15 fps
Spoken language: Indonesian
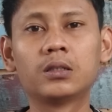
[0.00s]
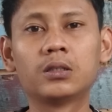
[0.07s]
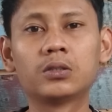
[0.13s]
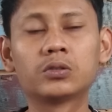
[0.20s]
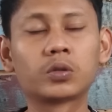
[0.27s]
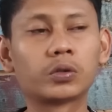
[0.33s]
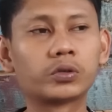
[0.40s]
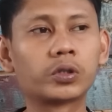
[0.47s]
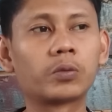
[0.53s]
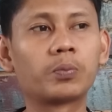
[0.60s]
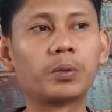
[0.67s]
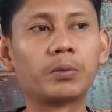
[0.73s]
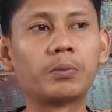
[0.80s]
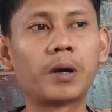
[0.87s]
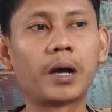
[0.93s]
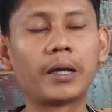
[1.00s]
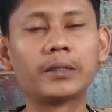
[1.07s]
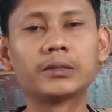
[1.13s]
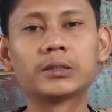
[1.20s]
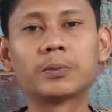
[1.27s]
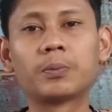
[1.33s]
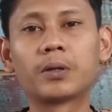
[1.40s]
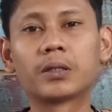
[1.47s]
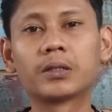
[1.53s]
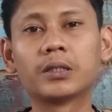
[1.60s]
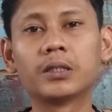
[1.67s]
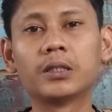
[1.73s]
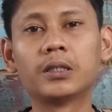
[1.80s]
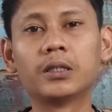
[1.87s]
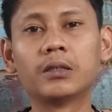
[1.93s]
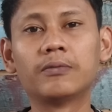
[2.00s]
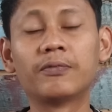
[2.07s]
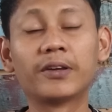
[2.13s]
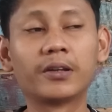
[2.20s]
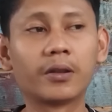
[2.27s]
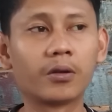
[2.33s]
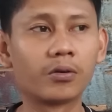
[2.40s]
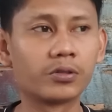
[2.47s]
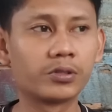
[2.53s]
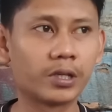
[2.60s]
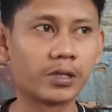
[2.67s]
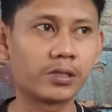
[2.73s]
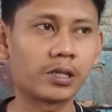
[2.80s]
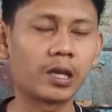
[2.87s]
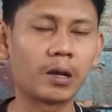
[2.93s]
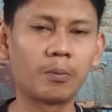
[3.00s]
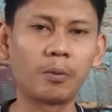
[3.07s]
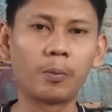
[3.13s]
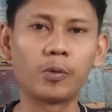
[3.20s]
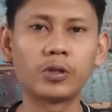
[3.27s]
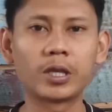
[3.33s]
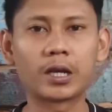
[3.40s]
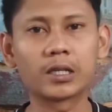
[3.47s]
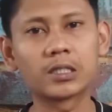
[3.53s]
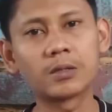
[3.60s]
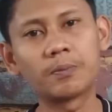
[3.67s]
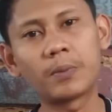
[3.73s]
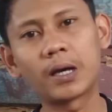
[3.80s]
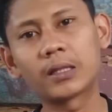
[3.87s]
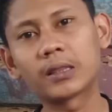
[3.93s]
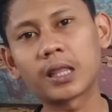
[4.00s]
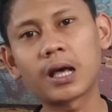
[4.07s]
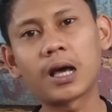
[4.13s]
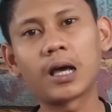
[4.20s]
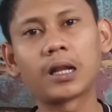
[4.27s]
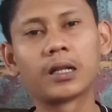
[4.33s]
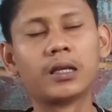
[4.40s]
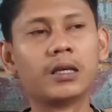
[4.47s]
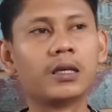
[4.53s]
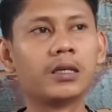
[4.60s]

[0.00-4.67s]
sosok pemain seperti Federico Cesa yang mempunyai kecepatan,